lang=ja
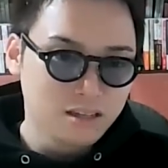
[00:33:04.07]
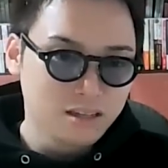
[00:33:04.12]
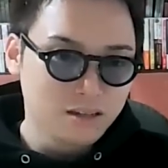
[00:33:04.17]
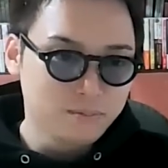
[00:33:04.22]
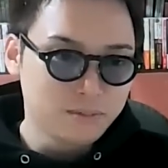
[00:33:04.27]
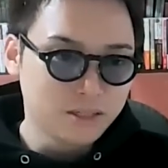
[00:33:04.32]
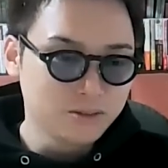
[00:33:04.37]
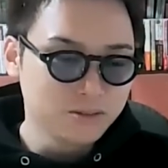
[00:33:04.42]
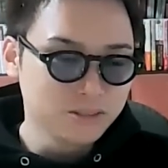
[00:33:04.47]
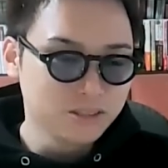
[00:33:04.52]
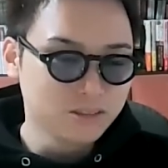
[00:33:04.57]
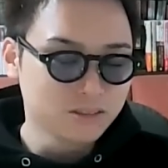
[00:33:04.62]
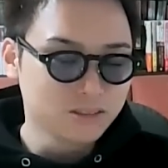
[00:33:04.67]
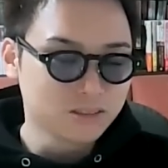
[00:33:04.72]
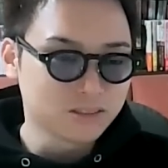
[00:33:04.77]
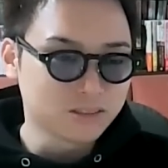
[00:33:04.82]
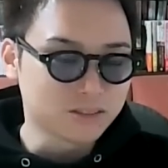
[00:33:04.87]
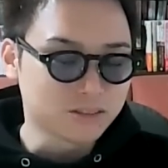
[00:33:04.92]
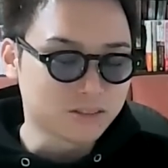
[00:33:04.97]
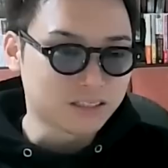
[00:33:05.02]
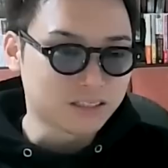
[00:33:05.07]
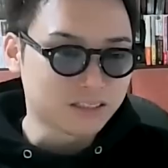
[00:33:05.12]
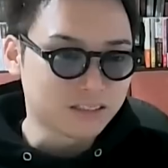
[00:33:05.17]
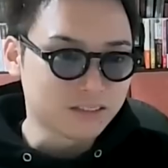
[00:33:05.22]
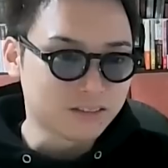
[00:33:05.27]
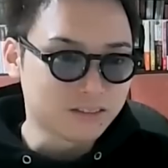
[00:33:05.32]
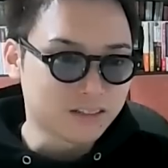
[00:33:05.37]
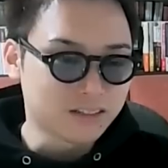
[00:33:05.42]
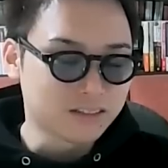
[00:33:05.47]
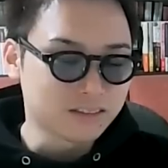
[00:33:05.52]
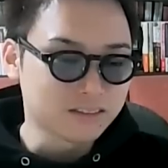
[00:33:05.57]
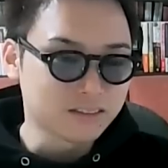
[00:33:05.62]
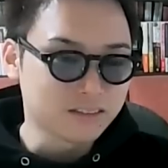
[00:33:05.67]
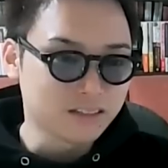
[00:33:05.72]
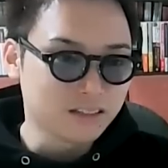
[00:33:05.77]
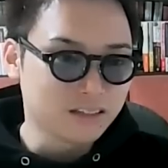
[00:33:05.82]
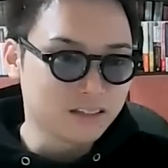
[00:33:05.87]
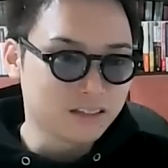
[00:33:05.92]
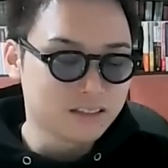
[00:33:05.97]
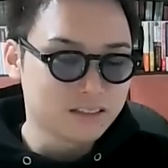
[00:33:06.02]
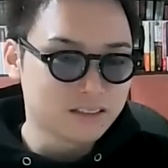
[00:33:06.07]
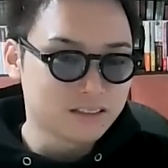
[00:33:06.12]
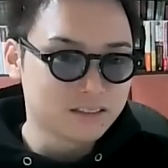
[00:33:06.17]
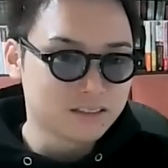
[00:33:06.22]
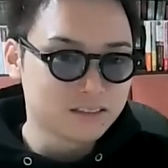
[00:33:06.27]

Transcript: やっぱ嘘つかっていうのがあるんでね。